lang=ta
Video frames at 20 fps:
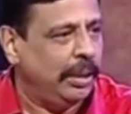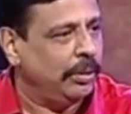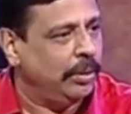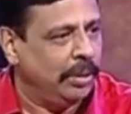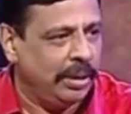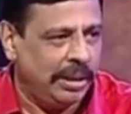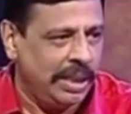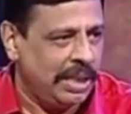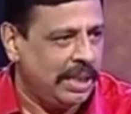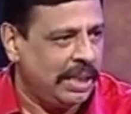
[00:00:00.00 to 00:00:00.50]
இது
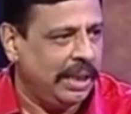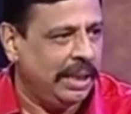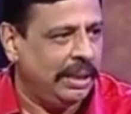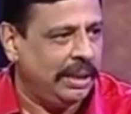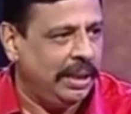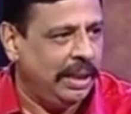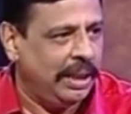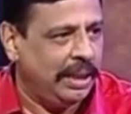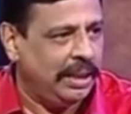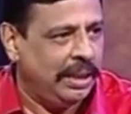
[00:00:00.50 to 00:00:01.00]
ஒரு
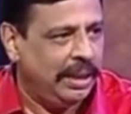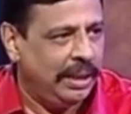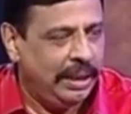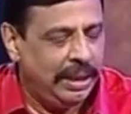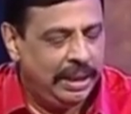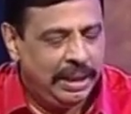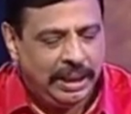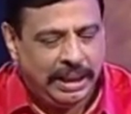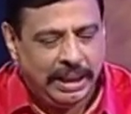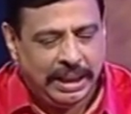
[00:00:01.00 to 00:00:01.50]
கஷ்டமாச்சா
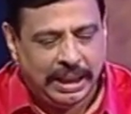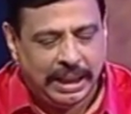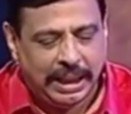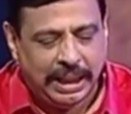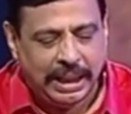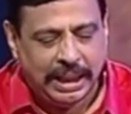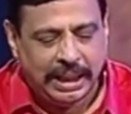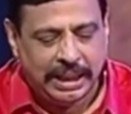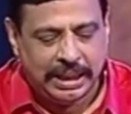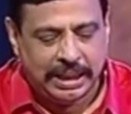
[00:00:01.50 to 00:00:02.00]

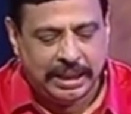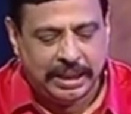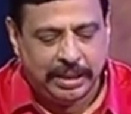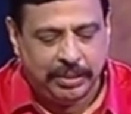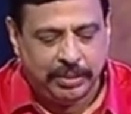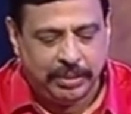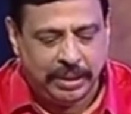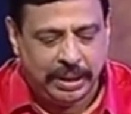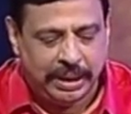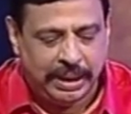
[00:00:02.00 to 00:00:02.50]
ரெண்டாவது
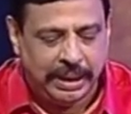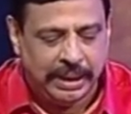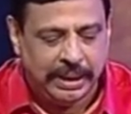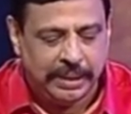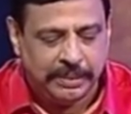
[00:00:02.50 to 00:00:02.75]
கஷ்டம் என்னன்னா